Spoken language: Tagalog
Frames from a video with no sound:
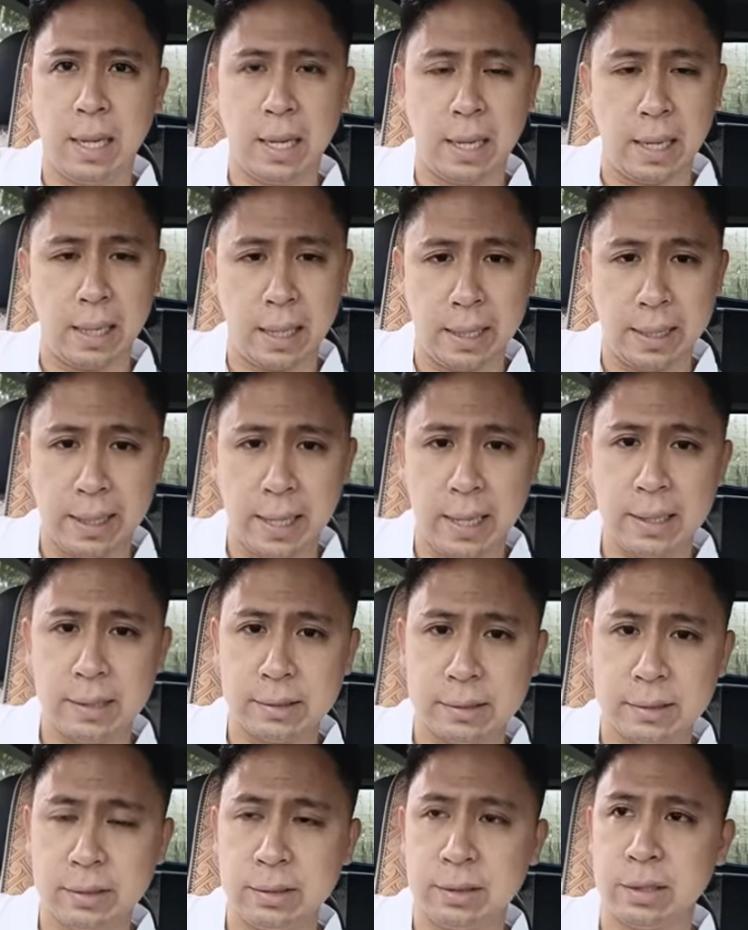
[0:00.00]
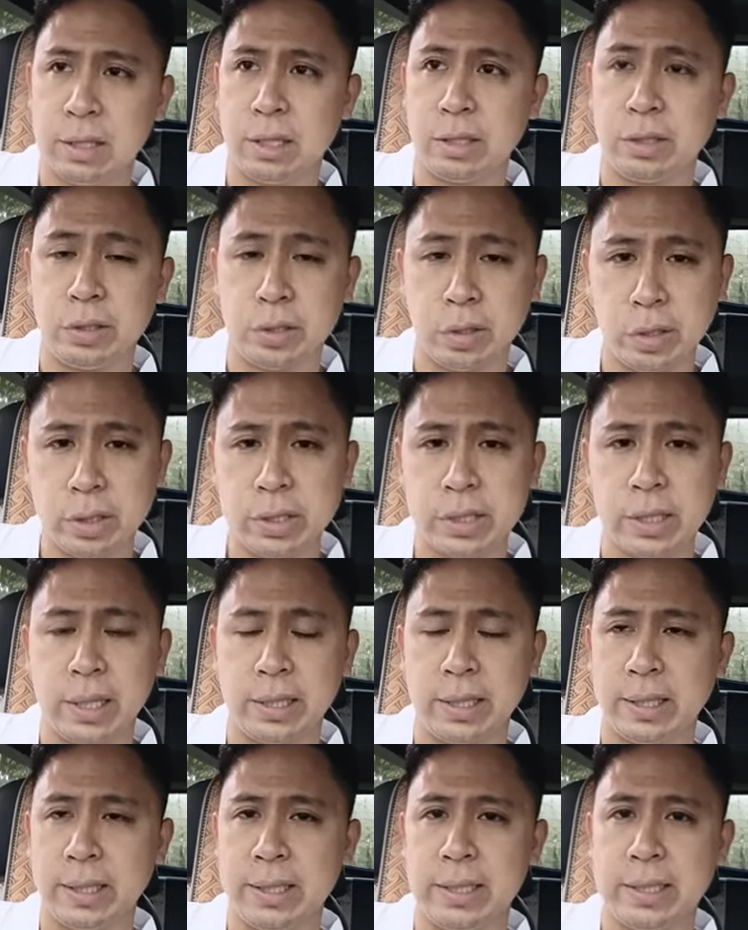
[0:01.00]
ang anak ng Diyos,
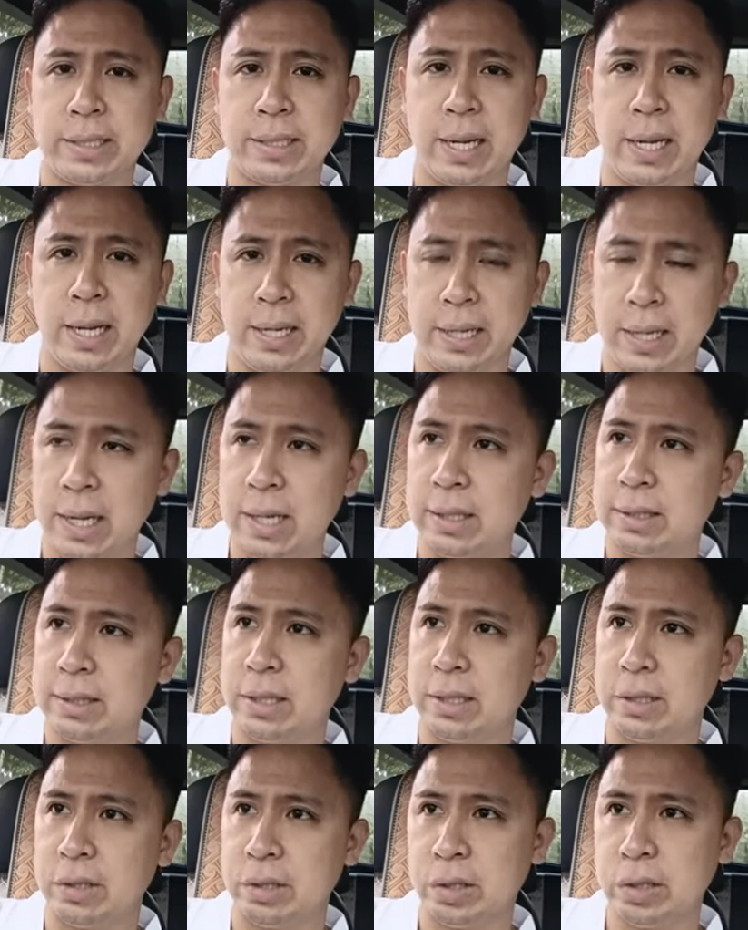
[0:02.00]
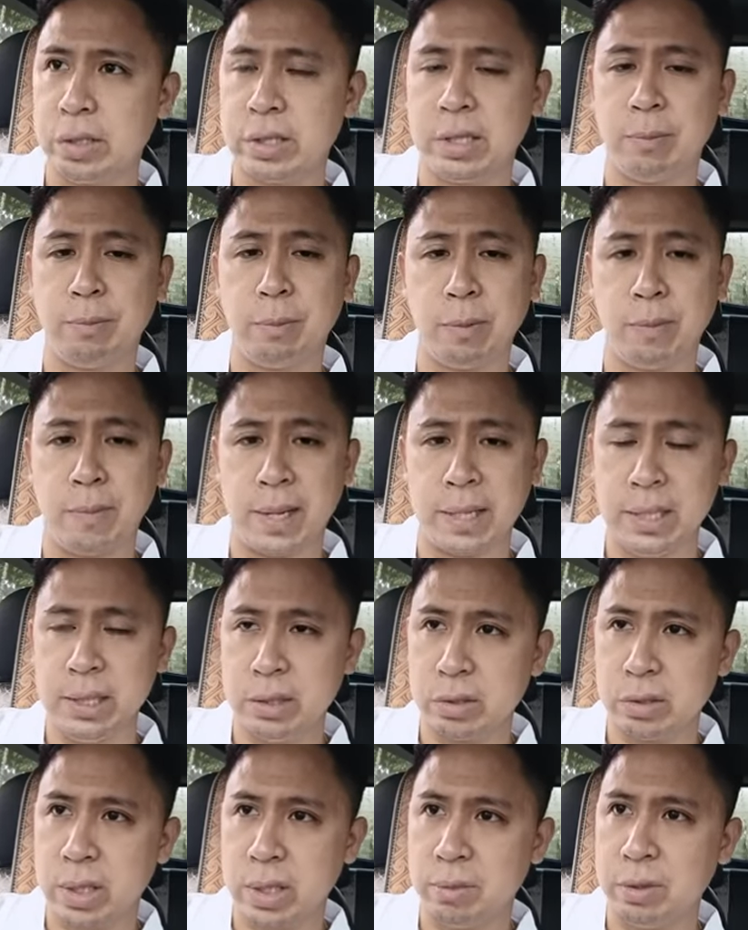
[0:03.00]
ang nag-iisang anak ng Diyos na
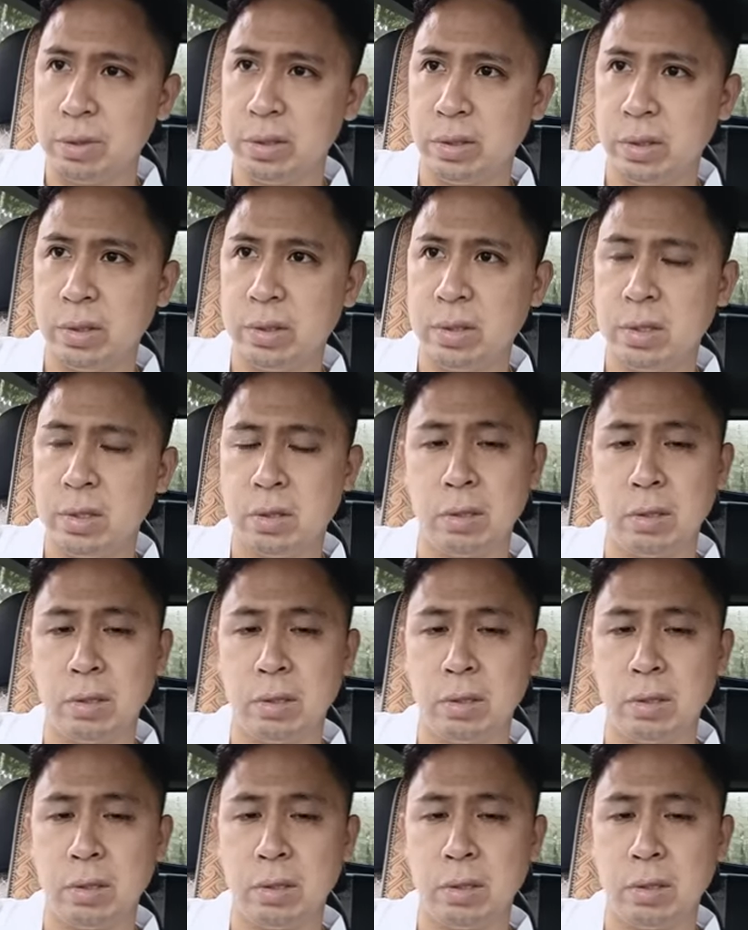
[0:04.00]
pumarito sa mundo